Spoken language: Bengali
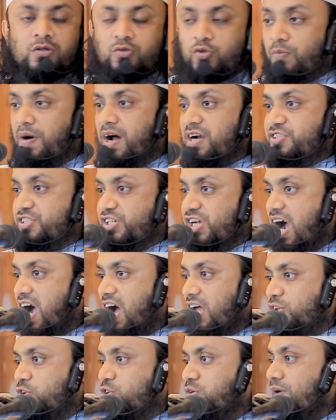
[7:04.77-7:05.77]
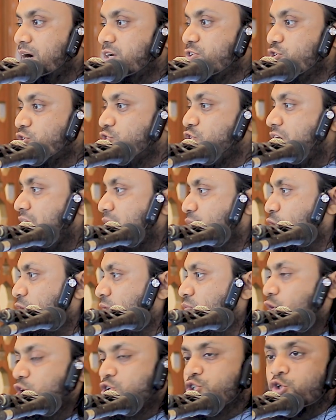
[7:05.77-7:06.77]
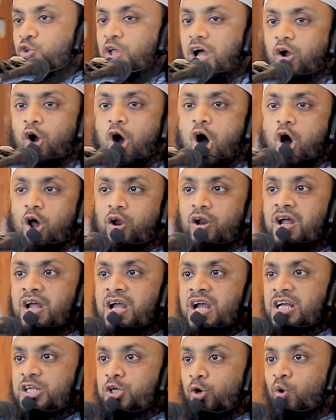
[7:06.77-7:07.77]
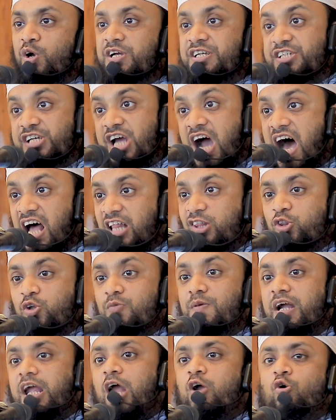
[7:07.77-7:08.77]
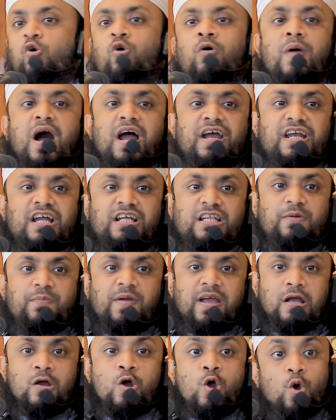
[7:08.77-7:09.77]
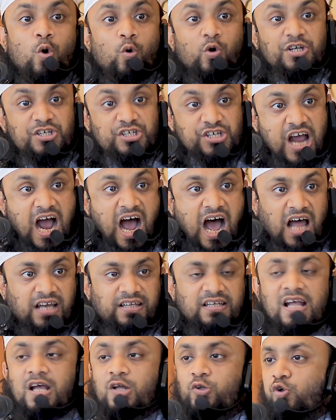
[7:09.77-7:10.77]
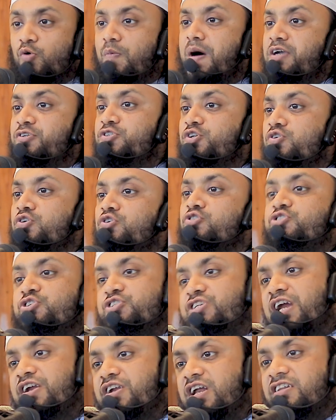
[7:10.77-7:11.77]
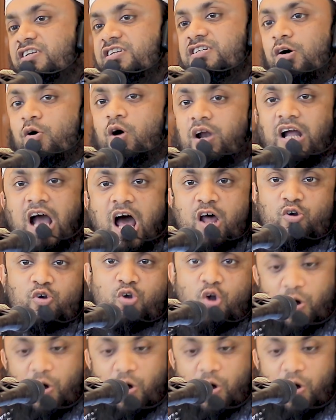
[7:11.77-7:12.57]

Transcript: তোমার জিহাদ তোমার জন্য এমন মর্যাদা কর যে ওই জিহাদ তোমাকে ক্ষমা এনে দিবে ওই জিহাদ তোমার জন্য যে জান্নাতে যাওয়ার কারণ